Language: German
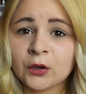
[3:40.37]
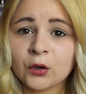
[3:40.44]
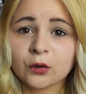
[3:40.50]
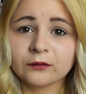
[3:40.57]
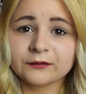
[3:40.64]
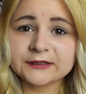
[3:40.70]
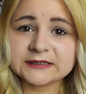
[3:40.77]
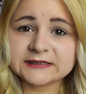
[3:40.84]

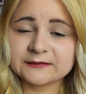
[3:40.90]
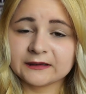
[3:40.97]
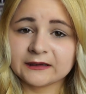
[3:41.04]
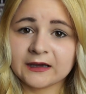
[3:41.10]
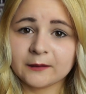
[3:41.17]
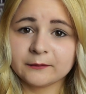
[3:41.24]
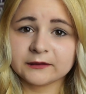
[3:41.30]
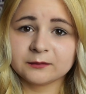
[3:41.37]
Und
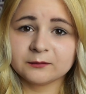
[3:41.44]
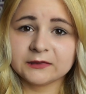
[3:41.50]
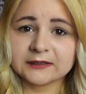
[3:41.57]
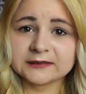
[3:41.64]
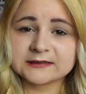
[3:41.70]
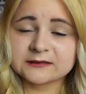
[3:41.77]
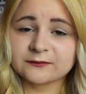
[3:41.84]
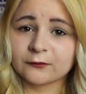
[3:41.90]
deswegen habe ich mir
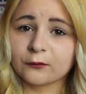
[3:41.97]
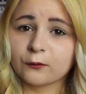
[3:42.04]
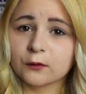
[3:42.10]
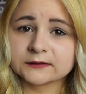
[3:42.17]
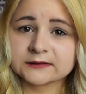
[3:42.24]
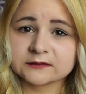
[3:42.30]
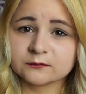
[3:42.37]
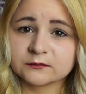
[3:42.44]
jetzt vor
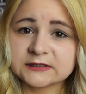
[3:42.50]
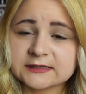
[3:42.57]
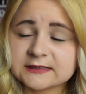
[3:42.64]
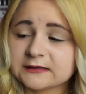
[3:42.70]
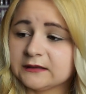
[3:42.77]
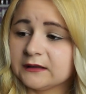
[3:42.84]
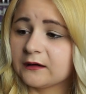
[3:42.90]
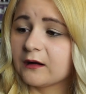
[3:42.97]
kurzem
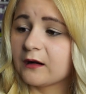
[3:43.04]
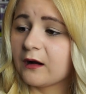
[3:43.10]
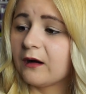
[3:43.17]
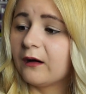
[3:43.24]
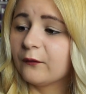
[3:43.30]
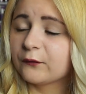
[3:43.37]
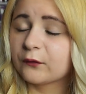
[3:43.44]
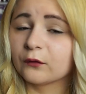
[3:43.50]
diesen hier
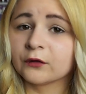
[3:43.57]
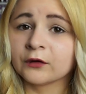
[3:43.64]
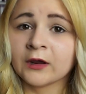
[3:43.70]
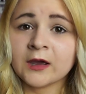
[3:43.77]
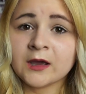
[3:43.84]
gekauft und